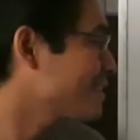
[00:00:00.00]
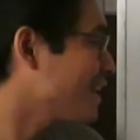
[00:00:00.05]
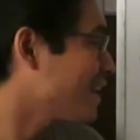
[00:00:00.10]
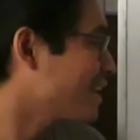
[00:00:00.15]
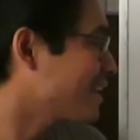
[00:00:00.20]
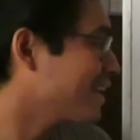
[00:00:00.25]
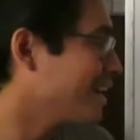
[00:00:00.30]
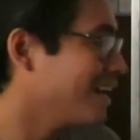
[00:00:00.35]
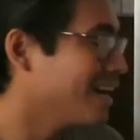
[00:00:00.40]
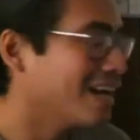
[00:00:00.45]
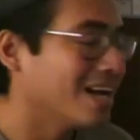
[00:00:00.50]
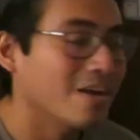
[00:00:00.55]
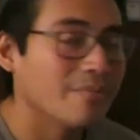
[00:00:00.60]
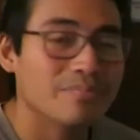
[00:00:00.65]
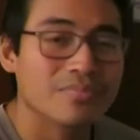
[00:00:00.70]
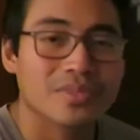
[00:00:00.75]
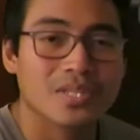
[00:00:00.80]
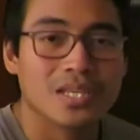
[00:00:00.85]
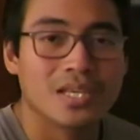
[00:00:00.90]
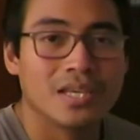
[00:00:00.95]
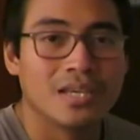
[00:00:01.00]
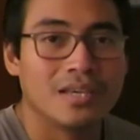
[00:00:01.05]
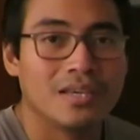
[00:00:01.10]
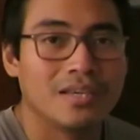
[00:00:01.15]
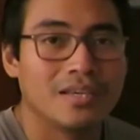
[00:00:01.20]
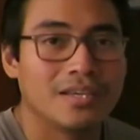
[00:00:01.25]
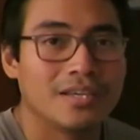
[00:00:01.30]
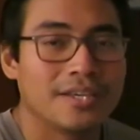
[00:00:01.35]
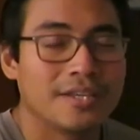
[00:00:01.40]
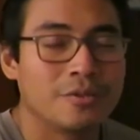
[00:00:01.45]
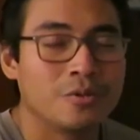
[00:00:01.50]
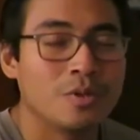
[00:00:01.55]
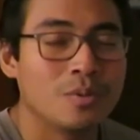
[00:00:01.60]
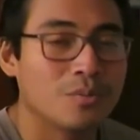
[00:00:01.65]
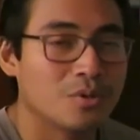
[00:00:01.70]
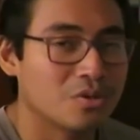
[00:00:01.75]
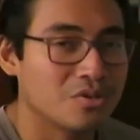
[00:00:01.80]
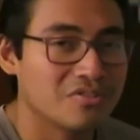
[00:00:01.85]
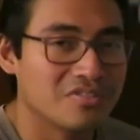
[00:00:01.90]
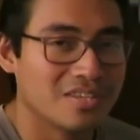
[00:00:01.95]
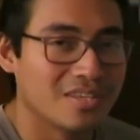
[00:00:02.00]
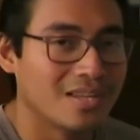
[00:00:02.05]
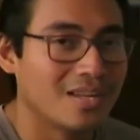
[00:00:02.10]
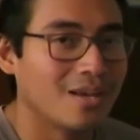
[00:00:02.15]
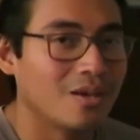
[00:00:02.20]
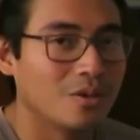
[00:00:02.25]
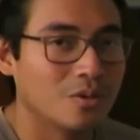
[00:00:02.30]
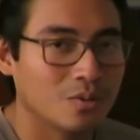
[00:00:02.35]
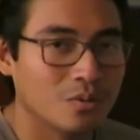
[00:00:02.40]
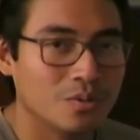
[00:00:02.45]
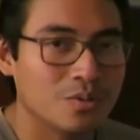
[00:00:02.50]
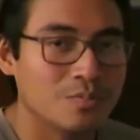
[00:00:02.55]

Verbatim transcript: acá eh, no hemos considerado algo